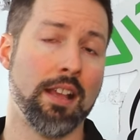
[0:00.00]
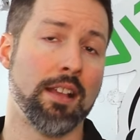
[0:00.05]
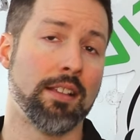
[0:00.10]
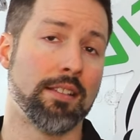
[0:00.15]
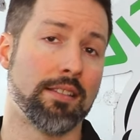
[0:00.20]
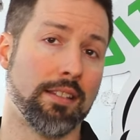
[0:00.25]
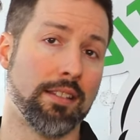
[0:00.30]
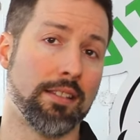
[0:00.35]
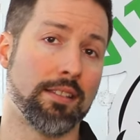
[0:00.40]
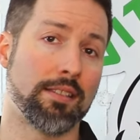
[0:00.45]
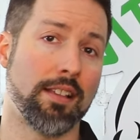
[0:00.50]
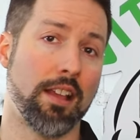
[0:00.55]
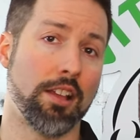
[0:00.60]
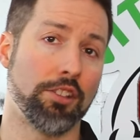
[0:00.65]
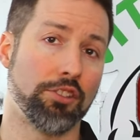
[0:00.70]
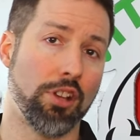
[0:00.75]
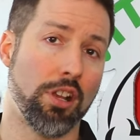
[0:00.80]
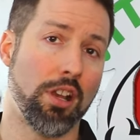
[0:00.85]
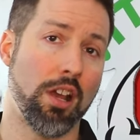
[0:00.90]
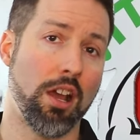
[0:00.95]
c'est
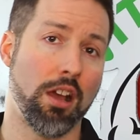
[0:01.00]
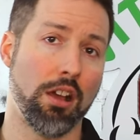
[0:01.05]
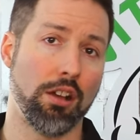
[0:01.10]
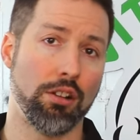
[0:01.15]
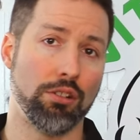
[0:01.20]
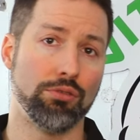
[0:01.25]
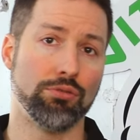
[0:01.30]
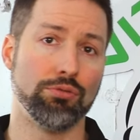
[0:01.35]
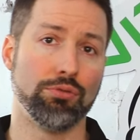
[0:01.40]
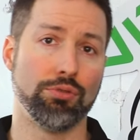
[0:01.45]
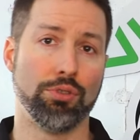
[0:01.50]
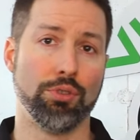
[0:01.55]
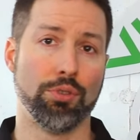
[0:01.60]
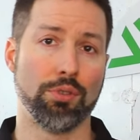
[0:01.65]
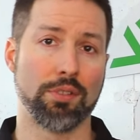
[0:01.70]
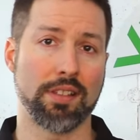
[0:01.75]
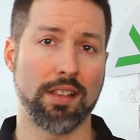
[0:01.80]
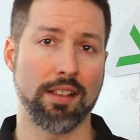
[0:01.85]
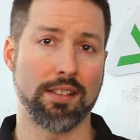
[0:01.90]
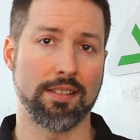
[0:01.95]
100 ou
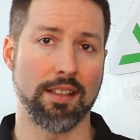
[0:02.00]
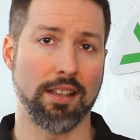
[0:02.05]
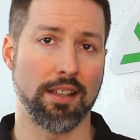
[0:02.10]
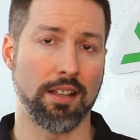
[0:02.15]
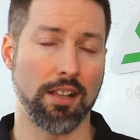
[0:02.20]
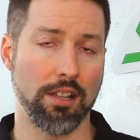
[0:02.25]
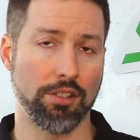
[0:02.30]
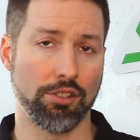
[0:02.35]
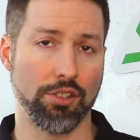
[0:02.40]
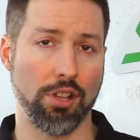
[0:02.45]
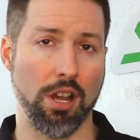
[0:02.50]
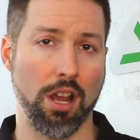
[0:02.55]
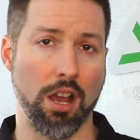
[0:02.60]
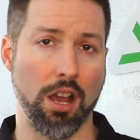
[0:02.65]
250